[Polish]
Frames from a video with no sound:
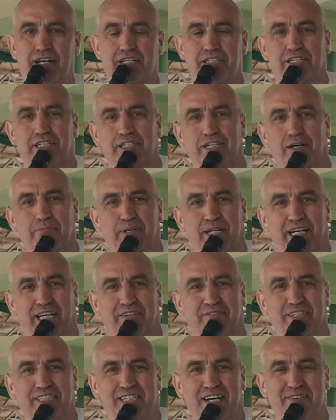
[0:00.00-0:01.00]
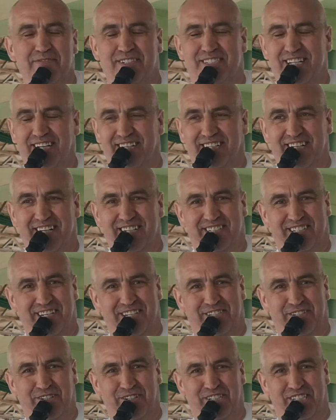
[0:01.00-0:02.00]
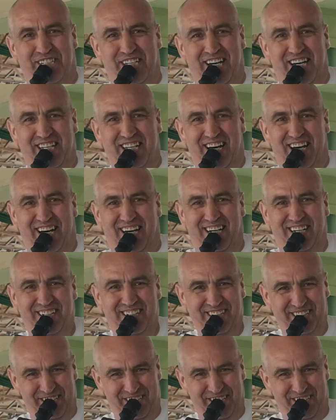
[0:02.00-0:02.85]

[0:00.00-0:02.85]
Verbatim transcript: Dzień dobry, witam serdecznie z Kościana.